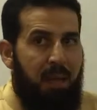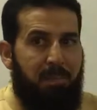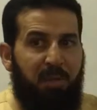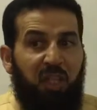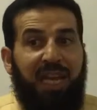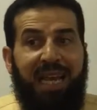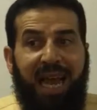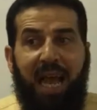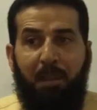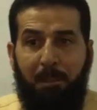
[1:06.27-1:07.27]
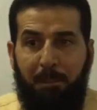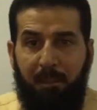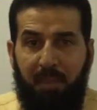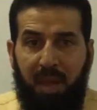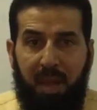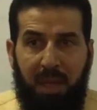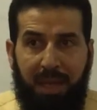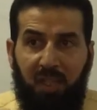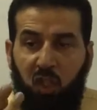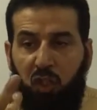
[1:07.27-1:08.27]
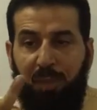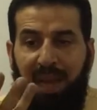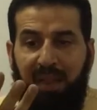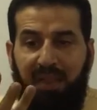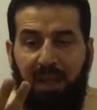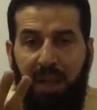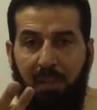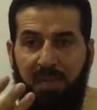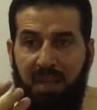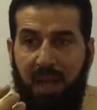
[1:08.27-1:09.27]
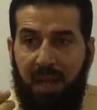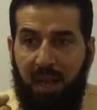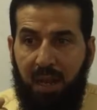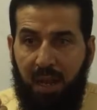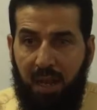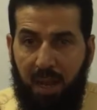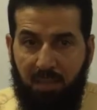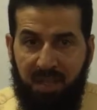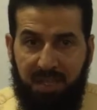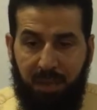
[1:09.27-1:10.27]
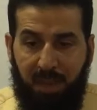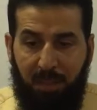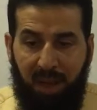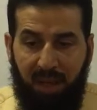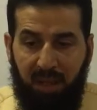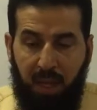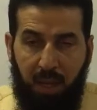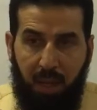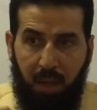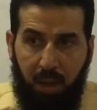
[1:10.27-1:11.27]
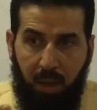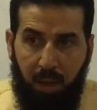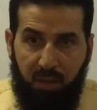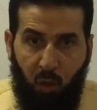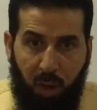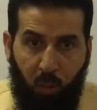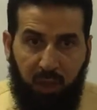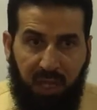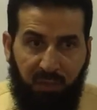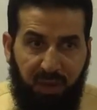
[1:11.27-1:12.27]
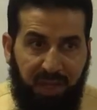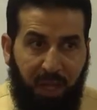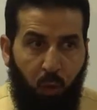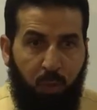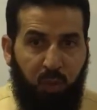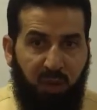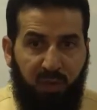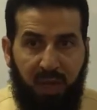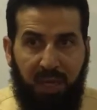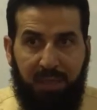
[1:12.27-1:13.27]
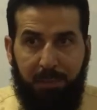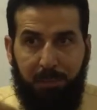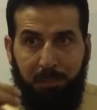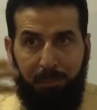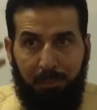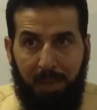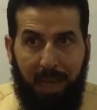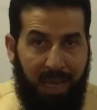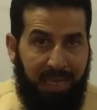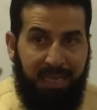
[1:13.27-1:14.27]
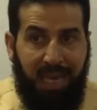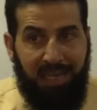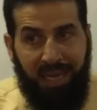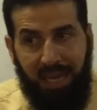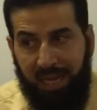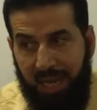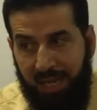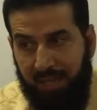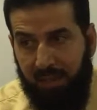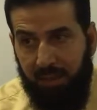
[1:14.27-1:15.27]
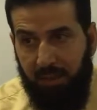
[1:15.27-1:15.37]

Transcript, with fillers: بشكل عام عند اجتماع الهمزة الهمزتين مع بعض سواء المختلفات أو المتفقات عندنا ثلاث حركات